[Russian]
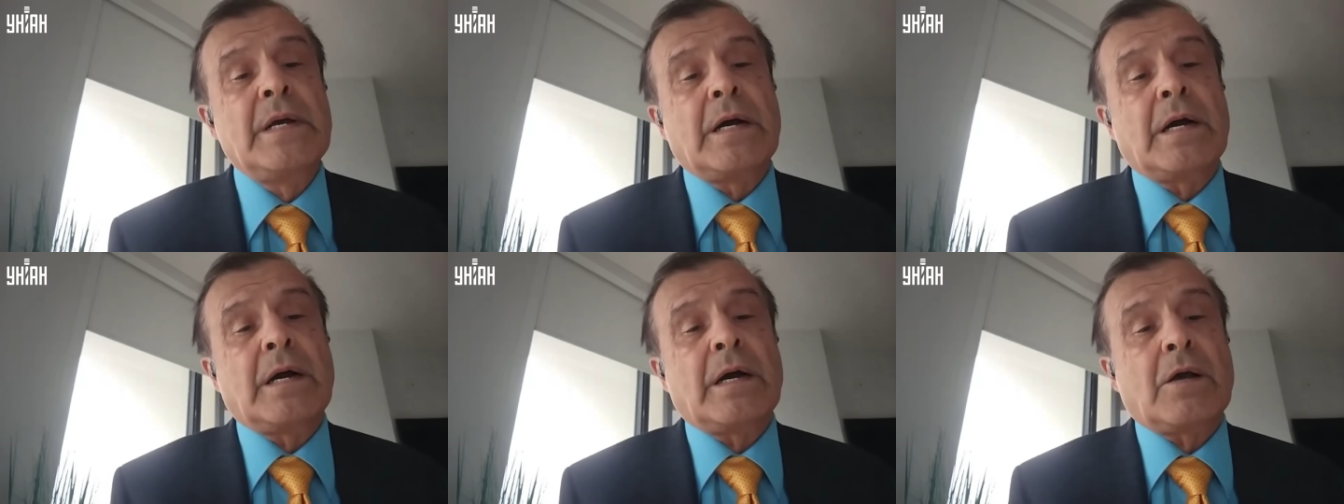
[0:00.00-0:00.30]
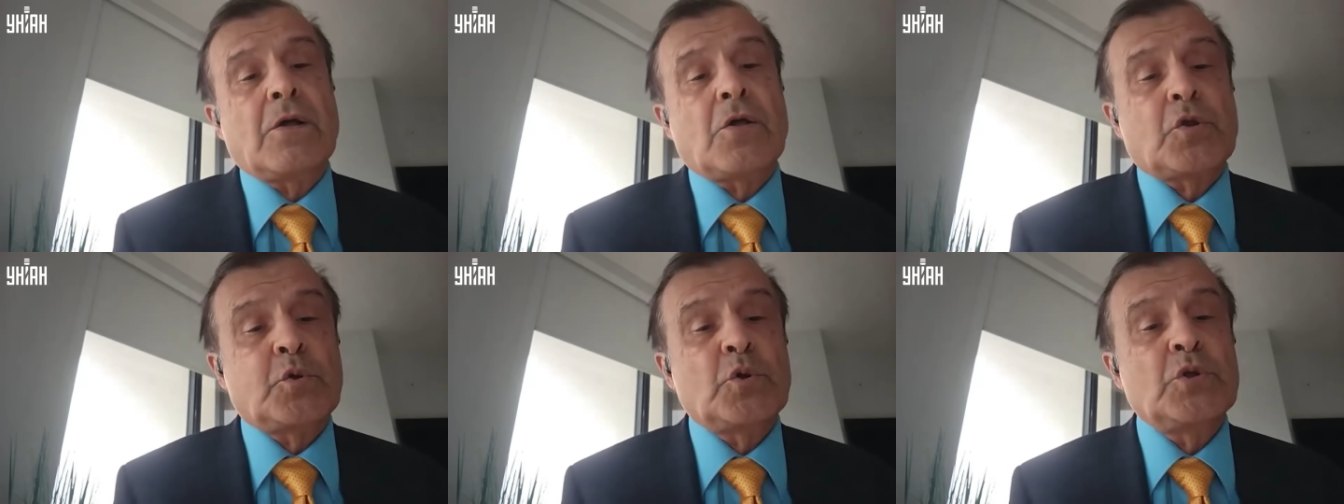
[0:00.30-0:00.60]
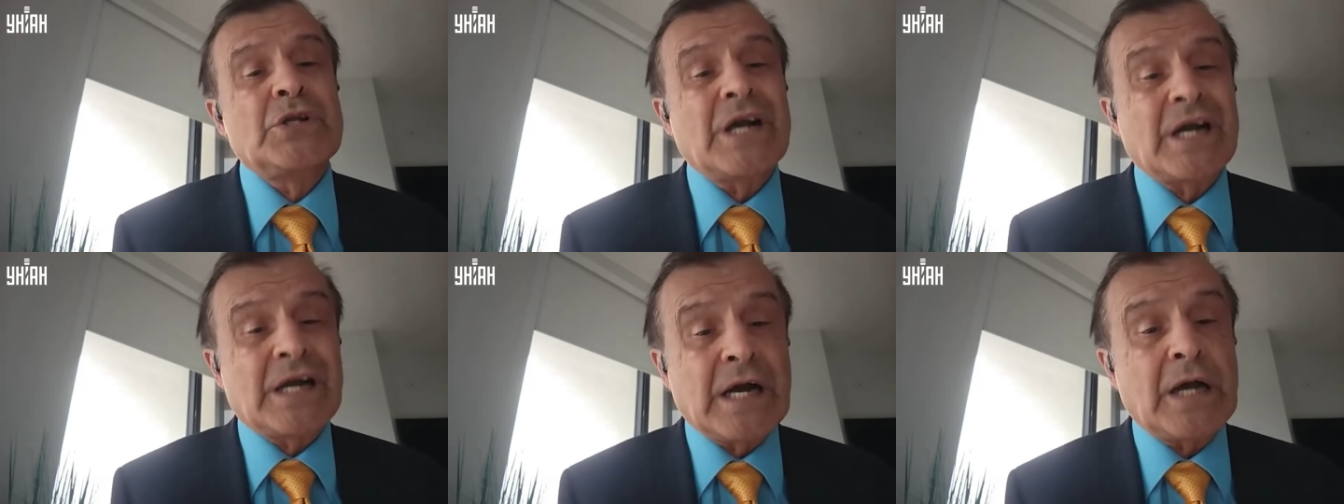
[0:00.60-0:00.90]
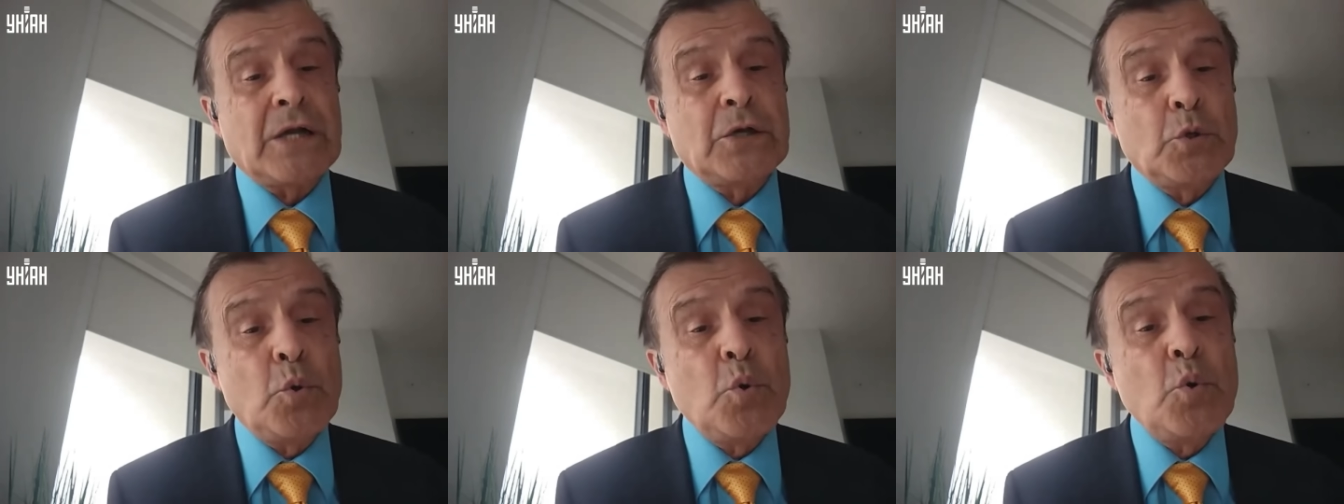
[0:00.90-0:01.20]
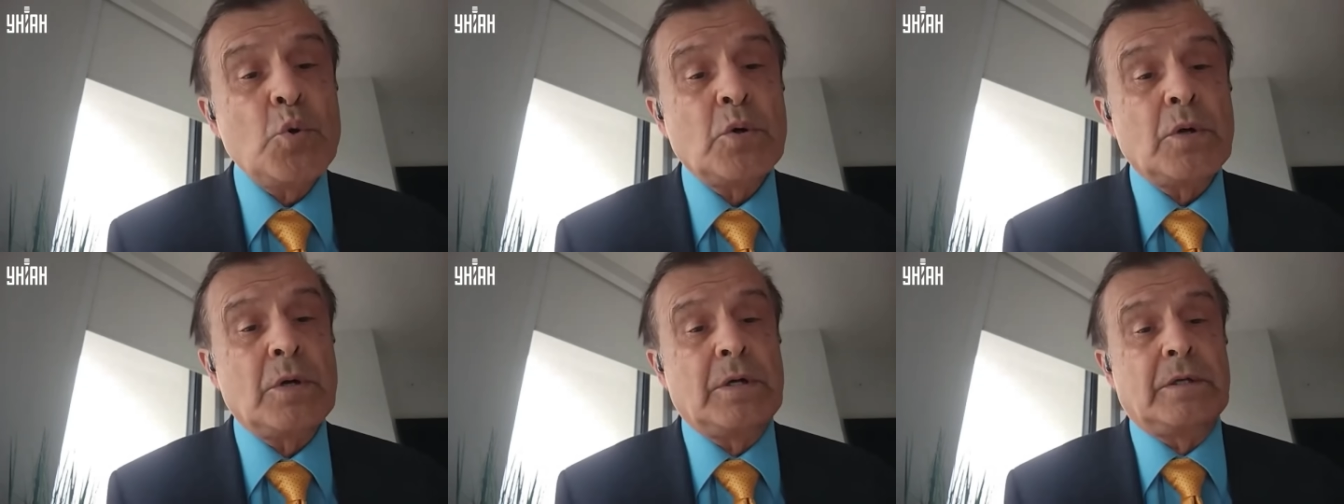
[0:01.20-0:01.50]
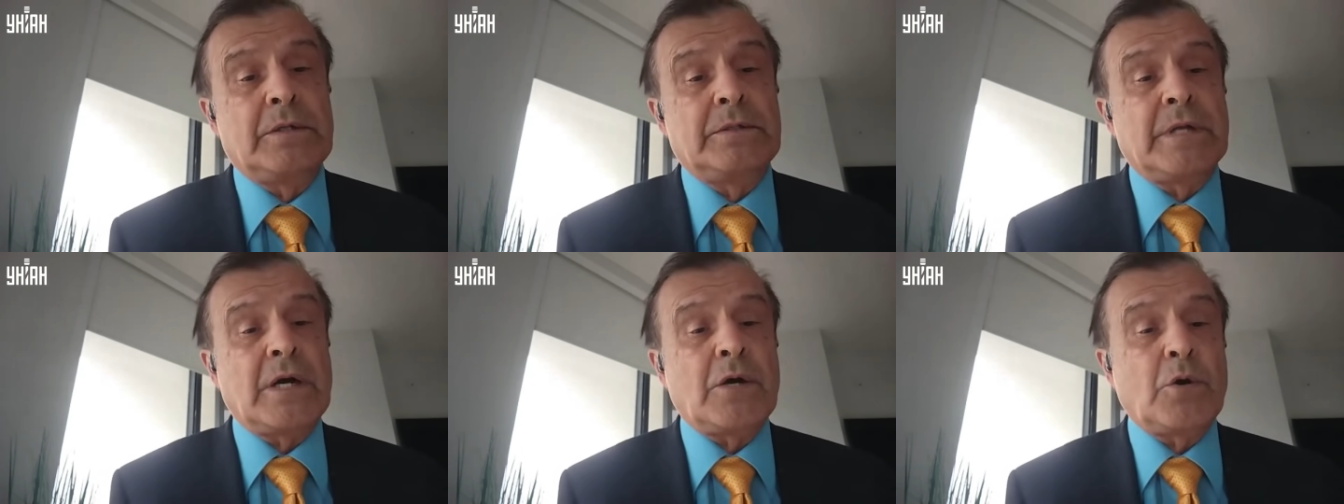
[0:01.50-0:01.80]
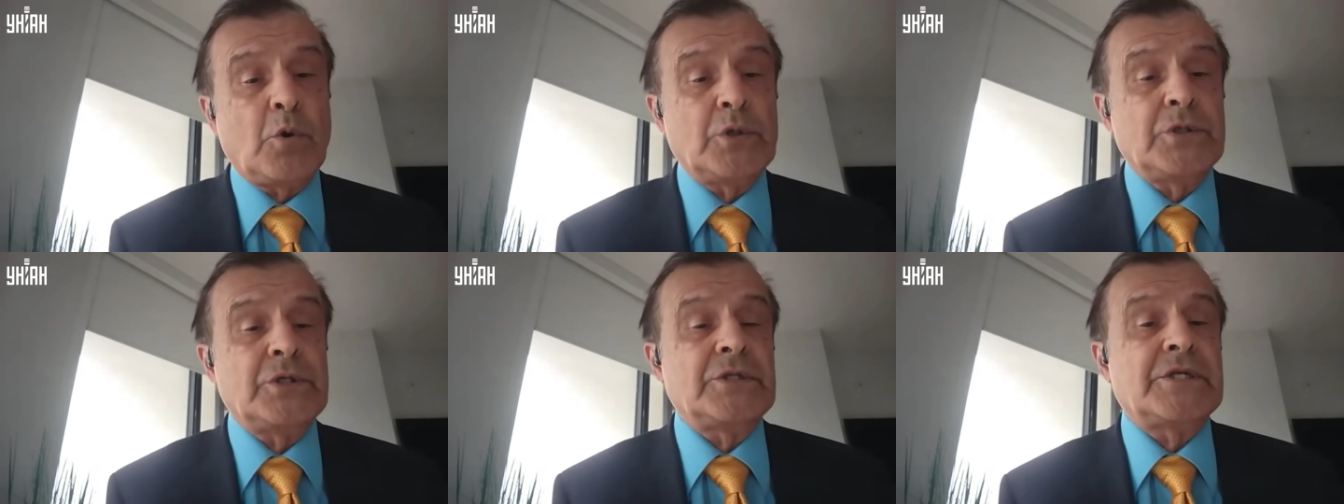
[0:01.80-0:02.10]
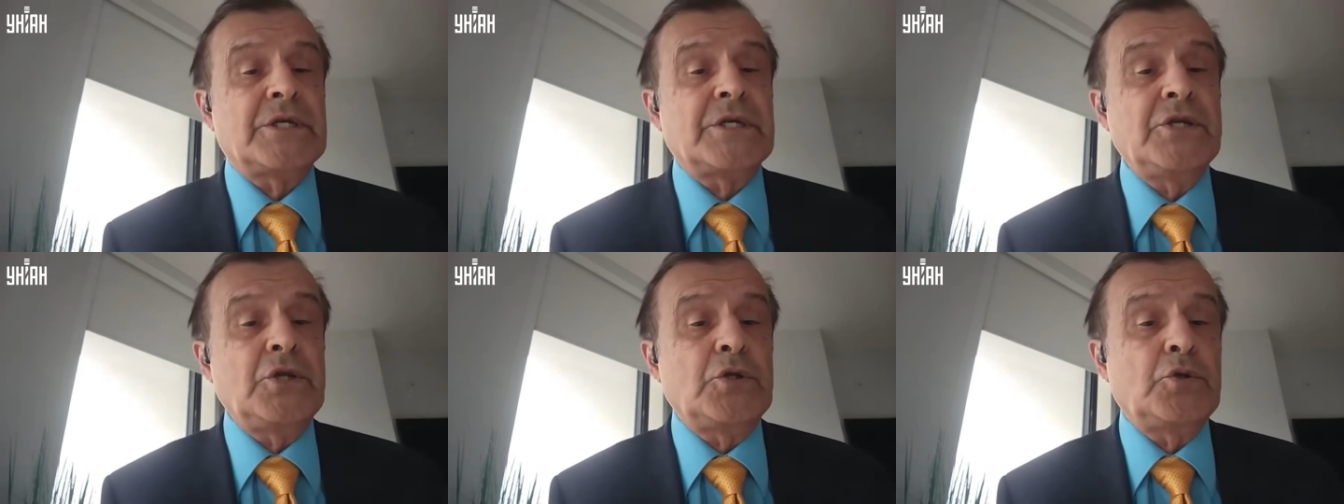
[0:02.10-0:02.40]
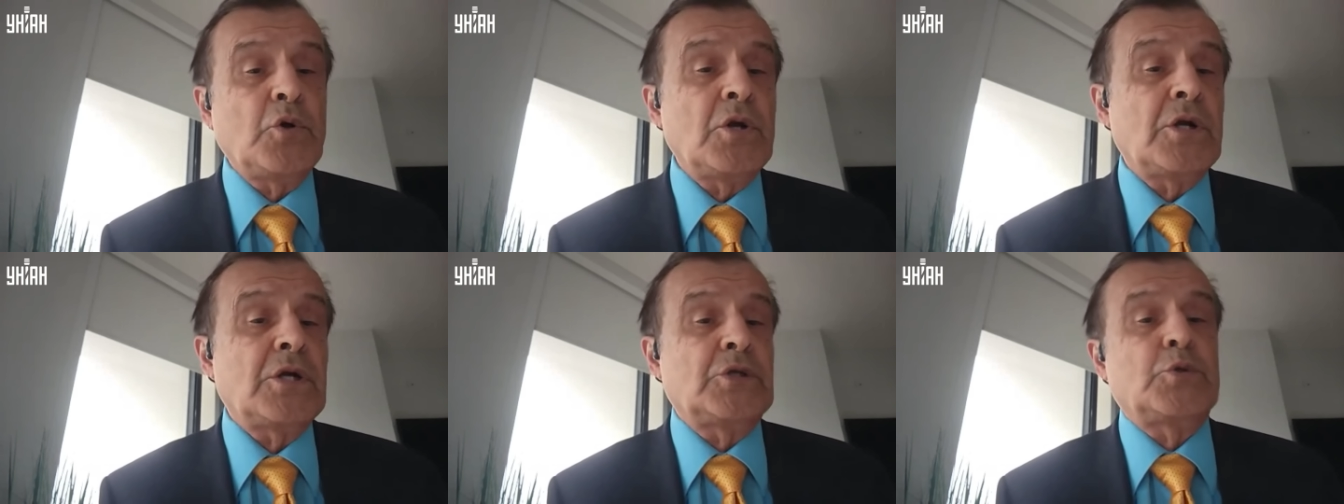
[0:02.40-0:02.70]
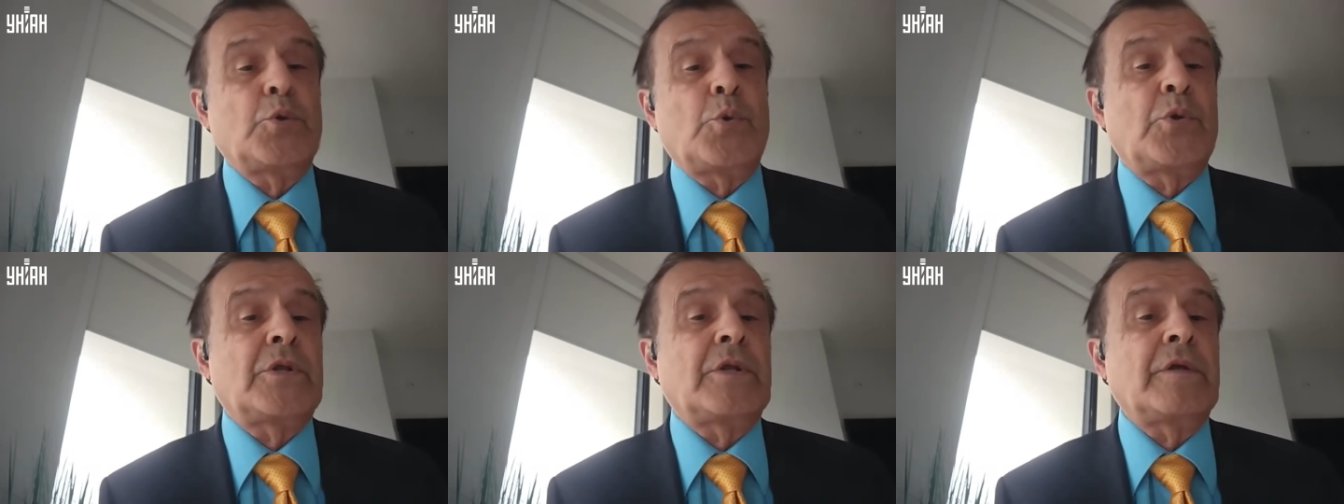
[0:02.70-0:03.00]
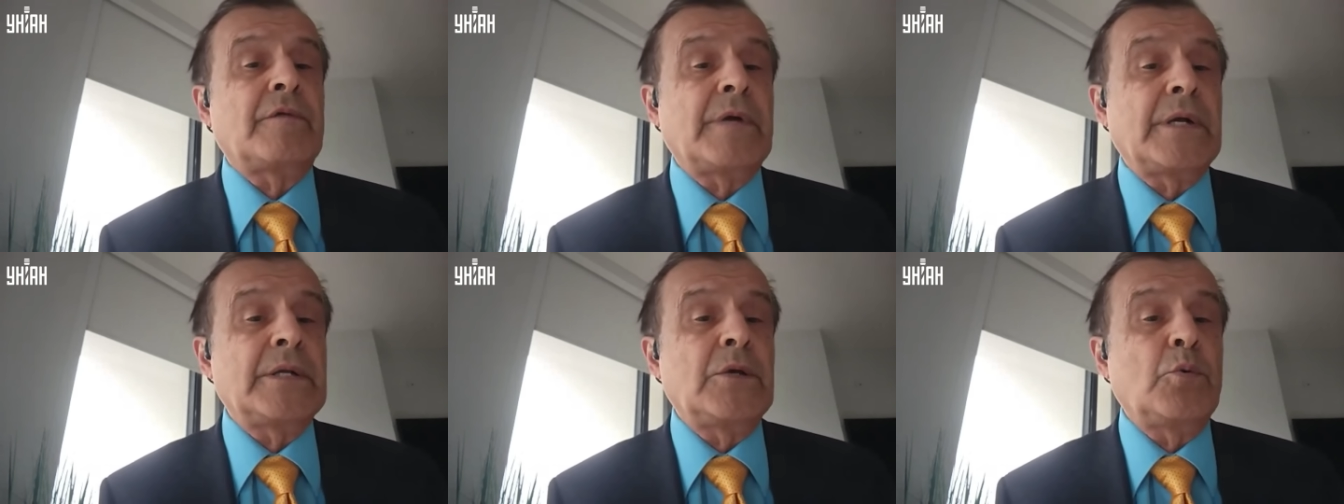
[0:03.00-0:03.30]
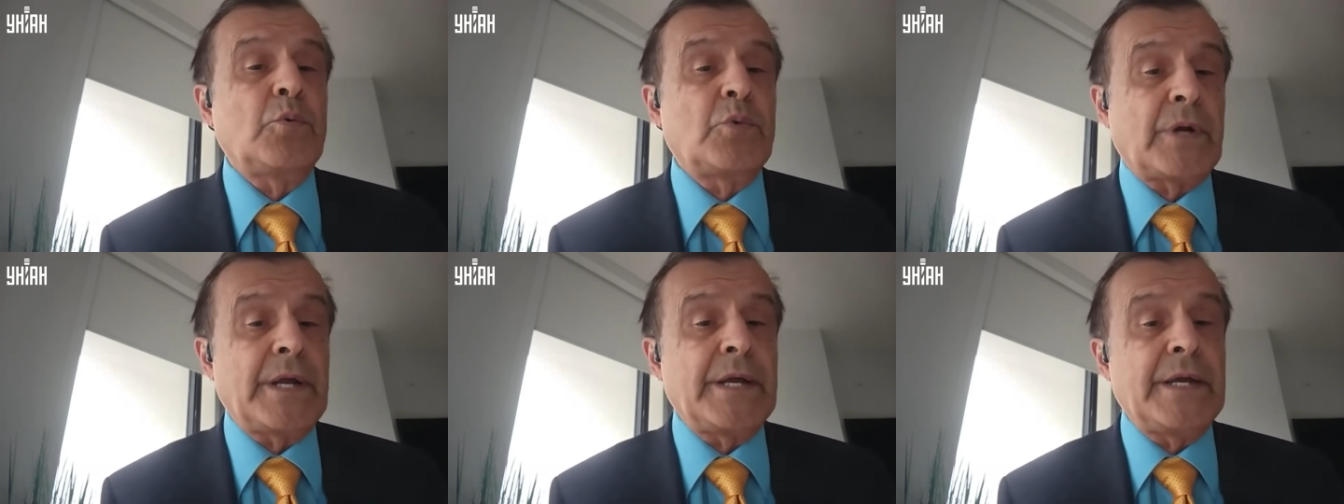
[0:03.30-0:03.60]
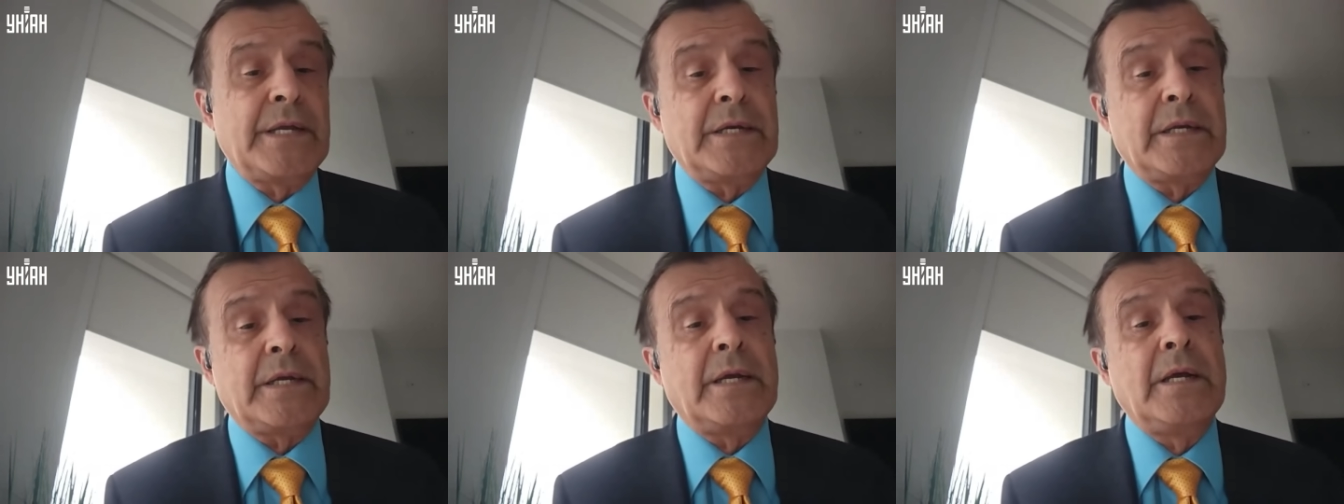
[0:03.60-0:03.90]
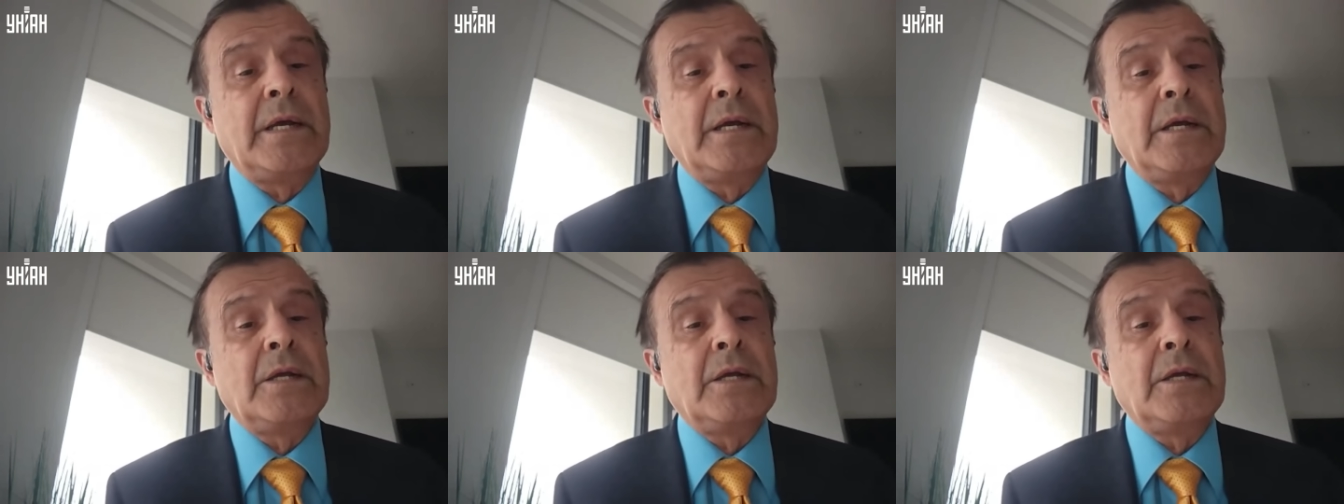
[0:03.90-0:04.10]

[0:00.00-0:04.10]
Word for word: а, что на кону находится не только существование Украины,